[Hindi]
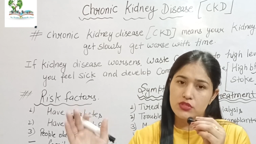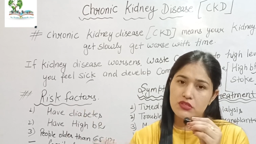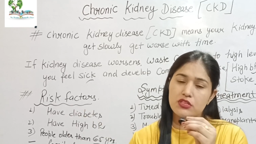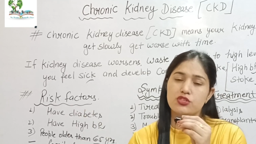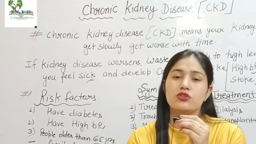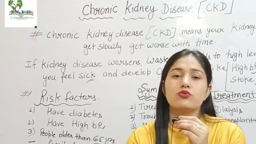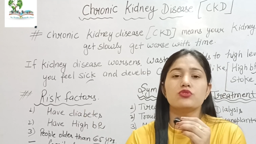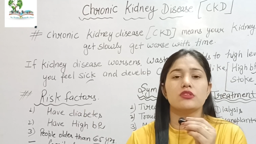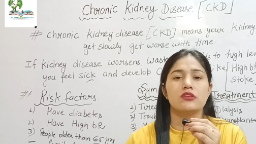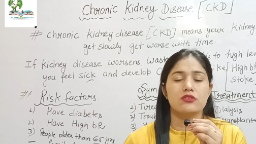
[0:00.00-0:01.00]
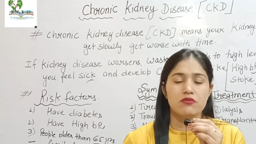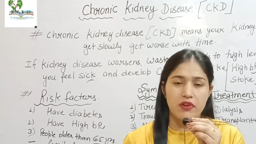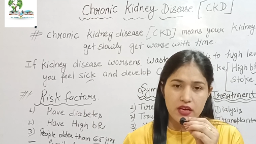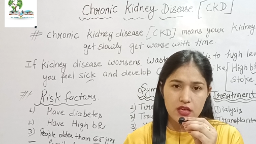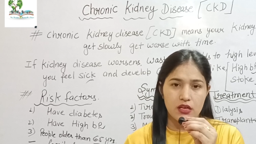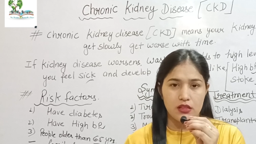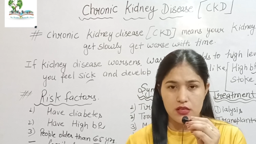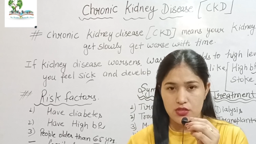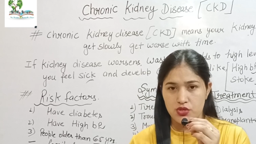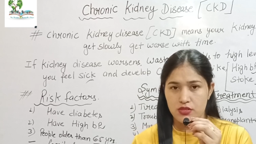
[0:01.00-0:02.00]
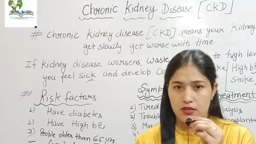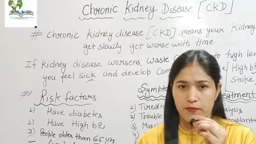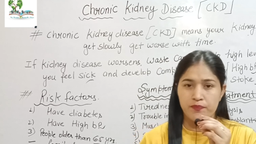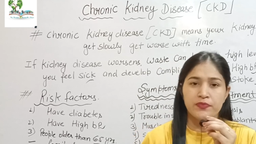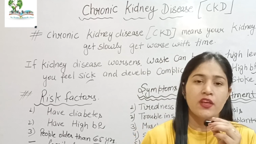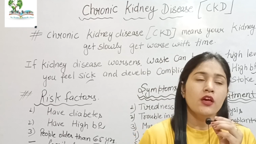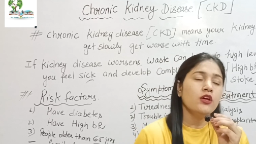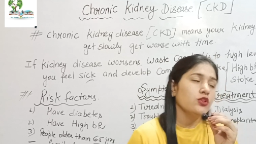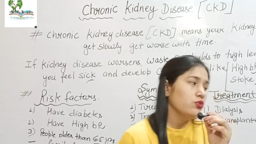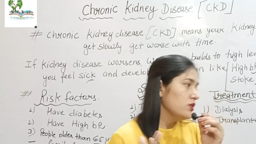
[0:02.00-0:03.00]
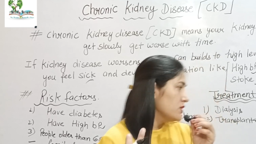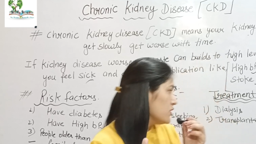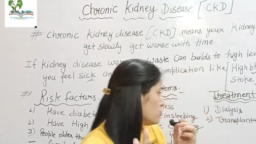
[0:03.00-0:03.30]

जनरेशन टू जनरेशन वेरी करती हैं चीज़ें तो इसके